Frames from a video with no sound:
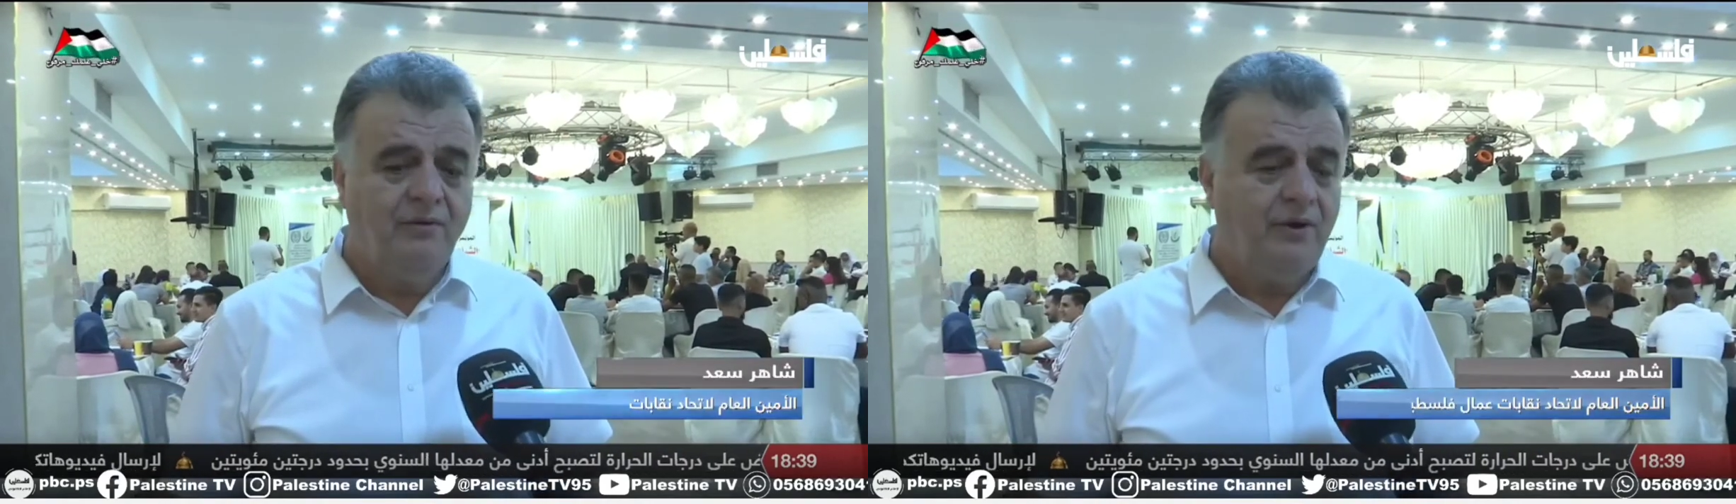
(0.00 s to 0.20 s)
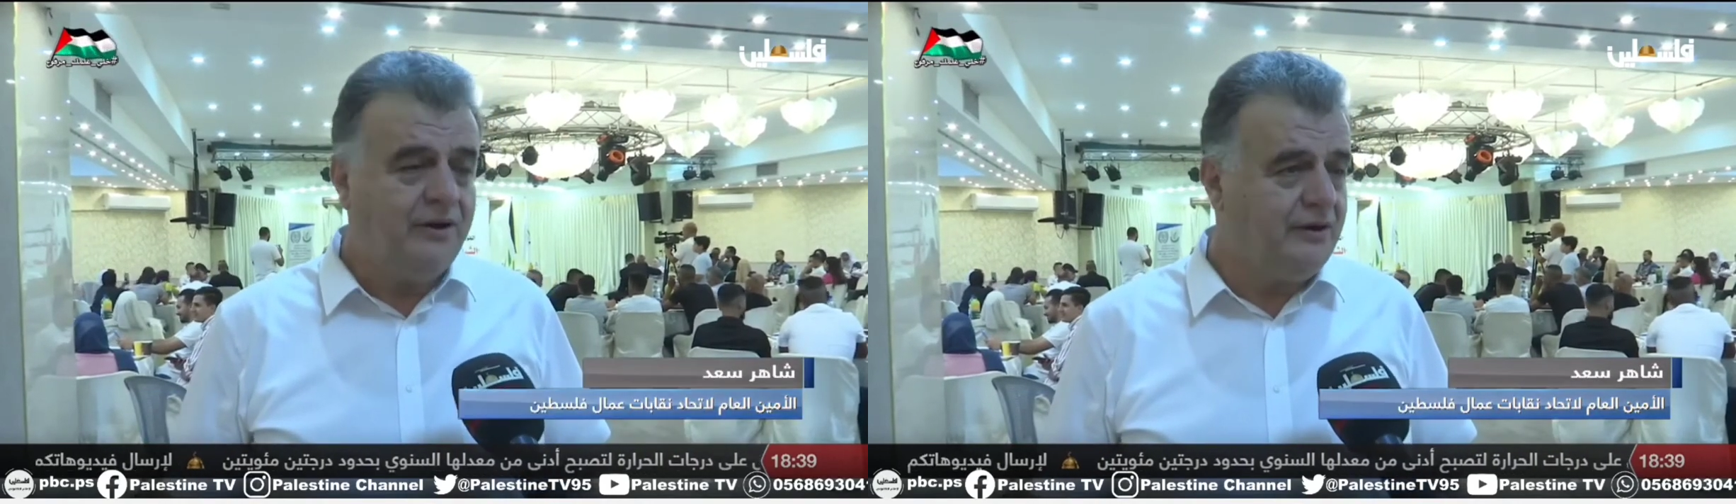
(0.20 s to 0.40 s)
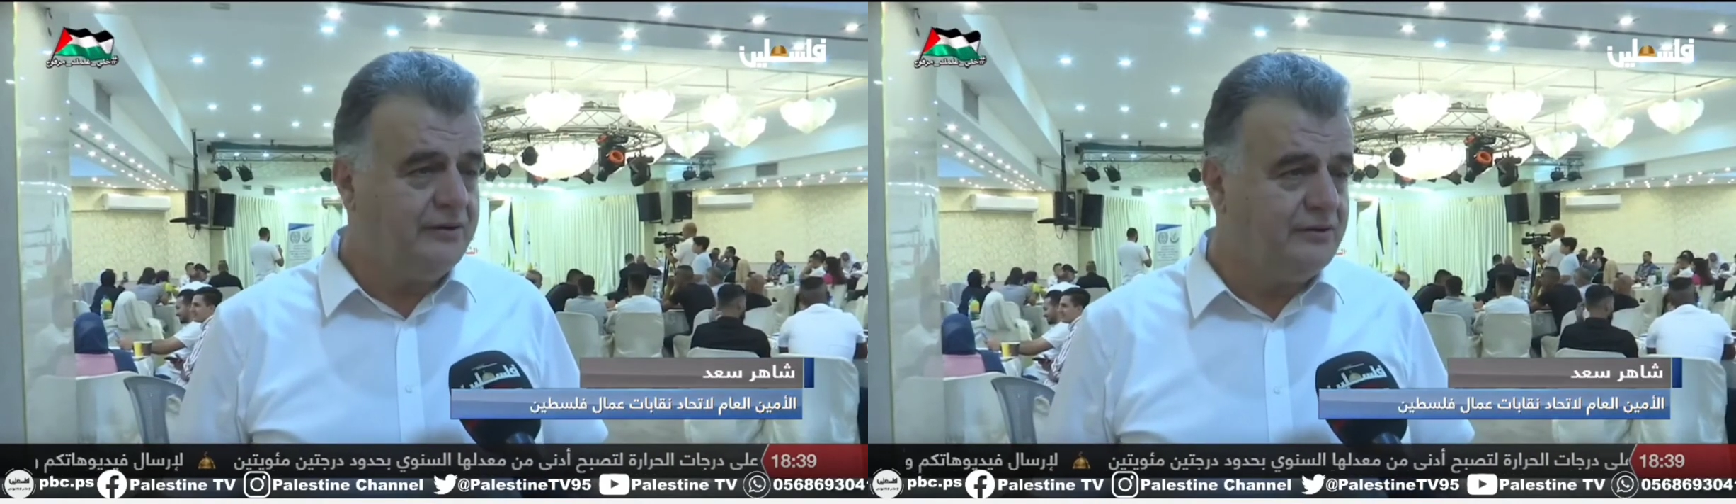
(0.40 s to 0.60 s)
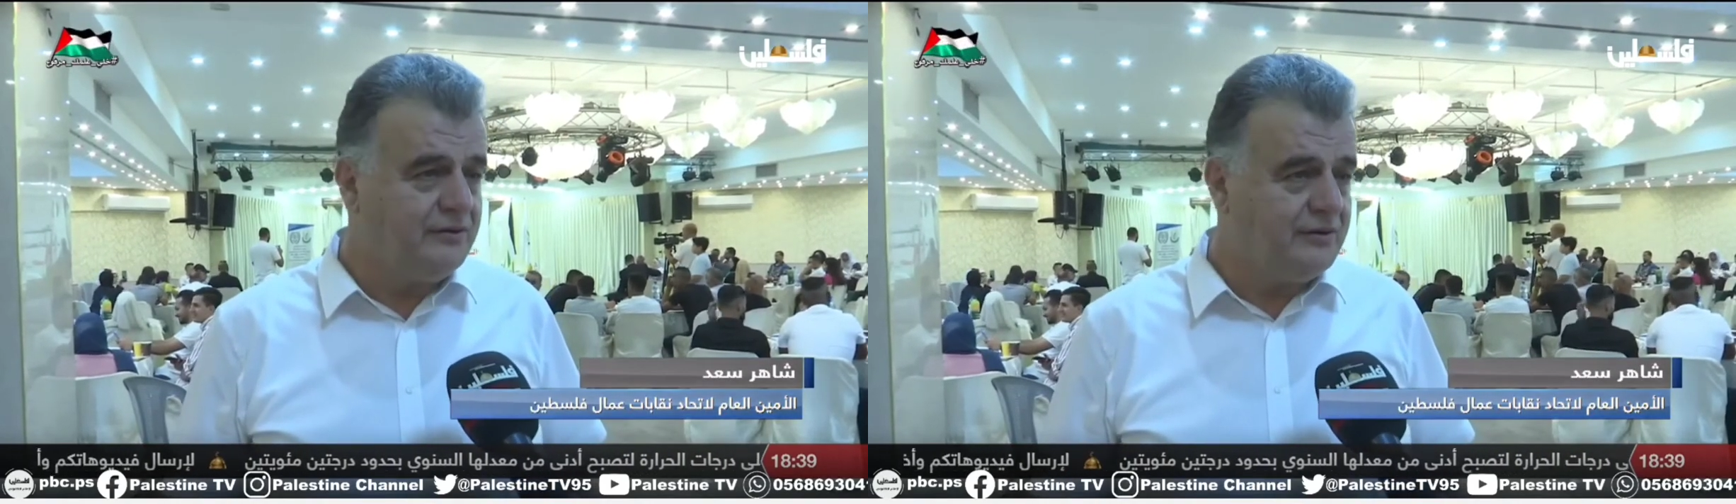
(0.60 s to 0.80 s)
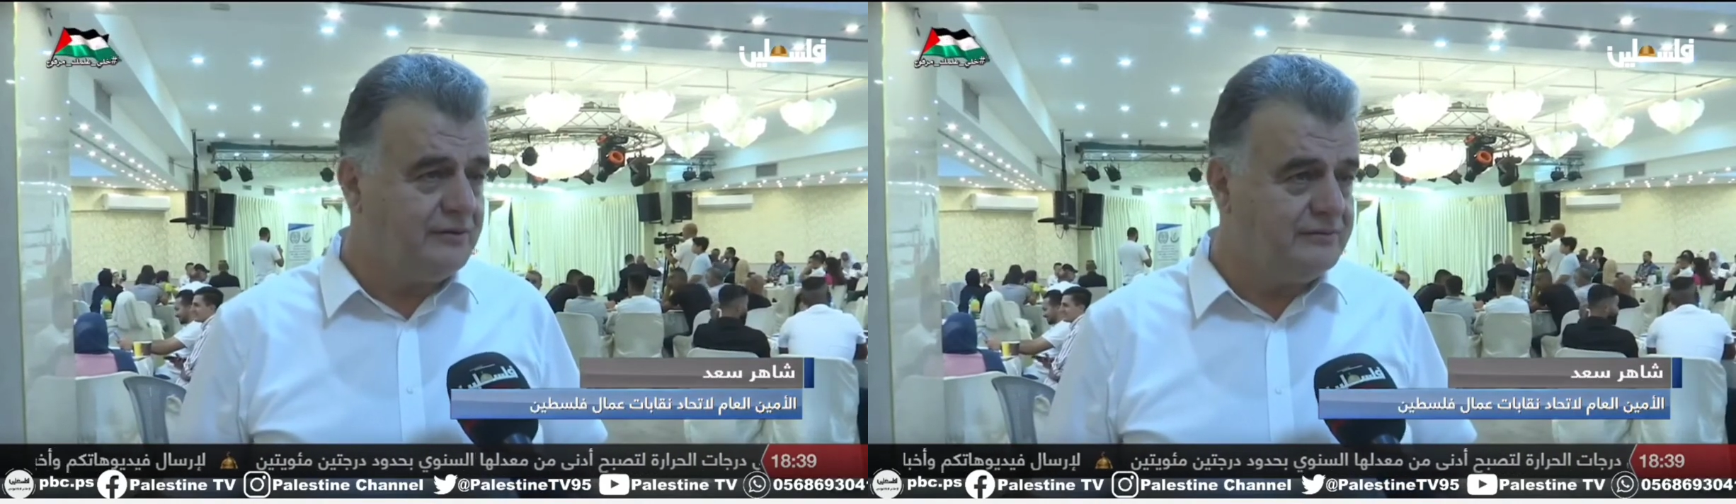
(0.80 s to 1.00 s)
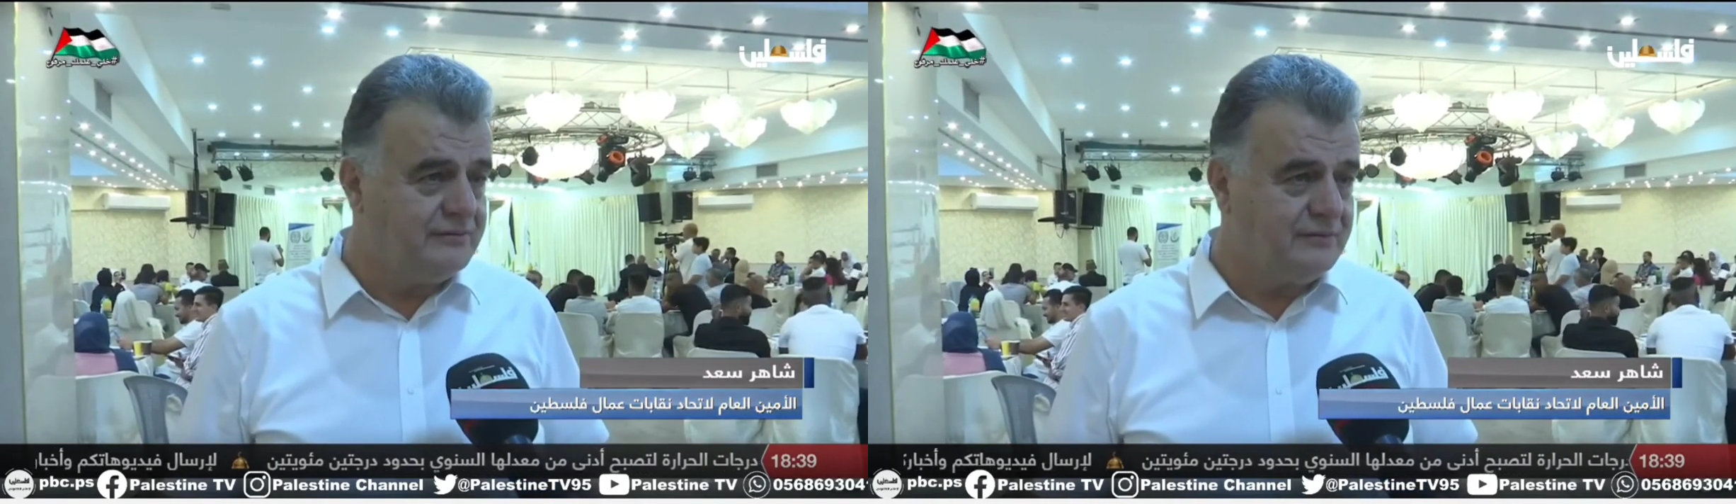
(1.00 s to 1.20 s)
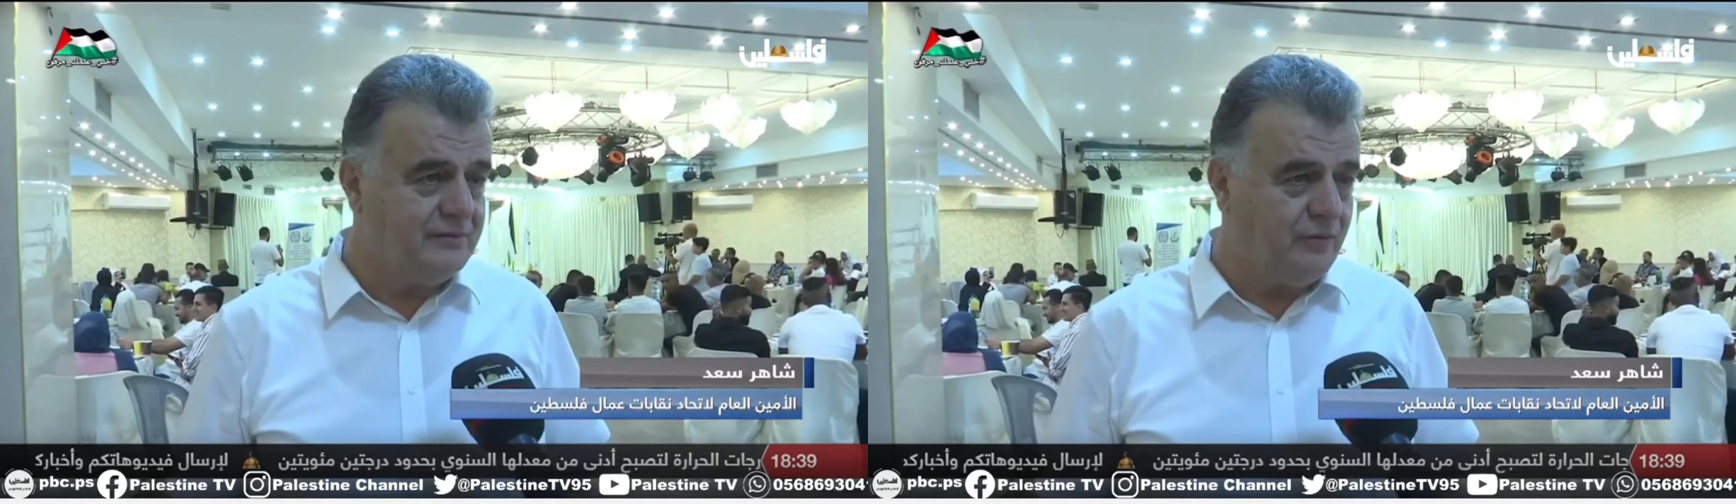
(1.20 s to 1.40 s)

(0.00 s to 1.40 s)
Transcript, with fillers: واحنا عندنا هون